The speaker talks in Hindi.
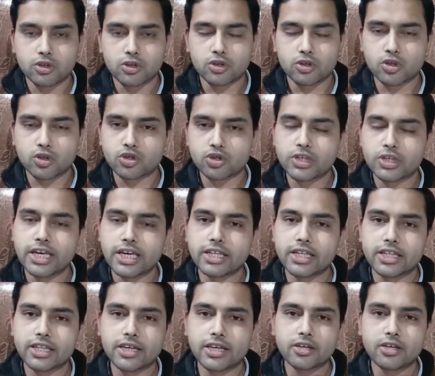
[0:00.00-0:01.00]
तो दोस्तों ये
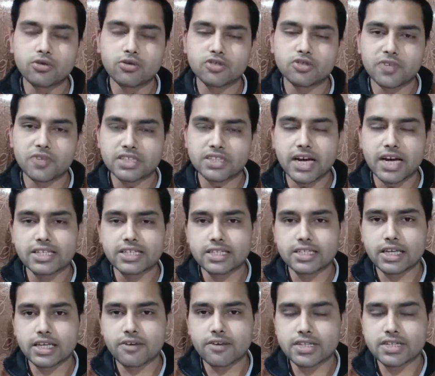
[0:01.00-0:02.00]
थी कुछ वजहें
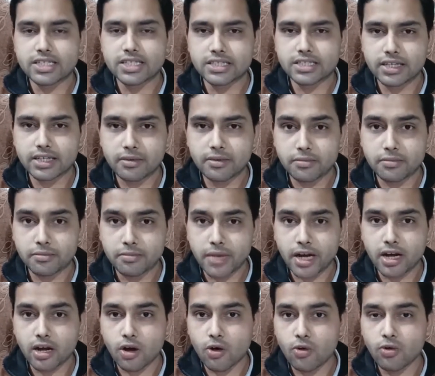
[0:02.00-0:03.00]
जिनके वजह से
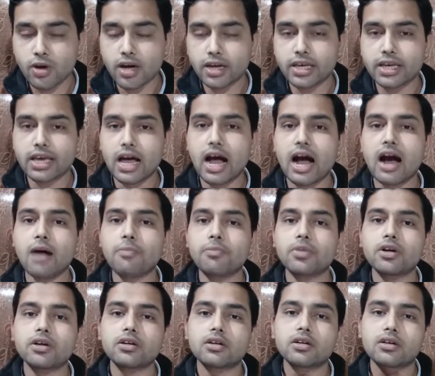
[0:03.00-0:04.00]
मैं कहूंगा कि
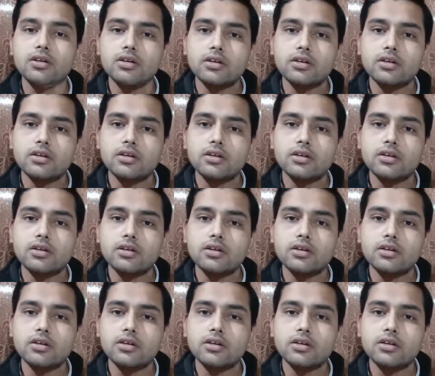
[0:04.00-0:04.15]
आप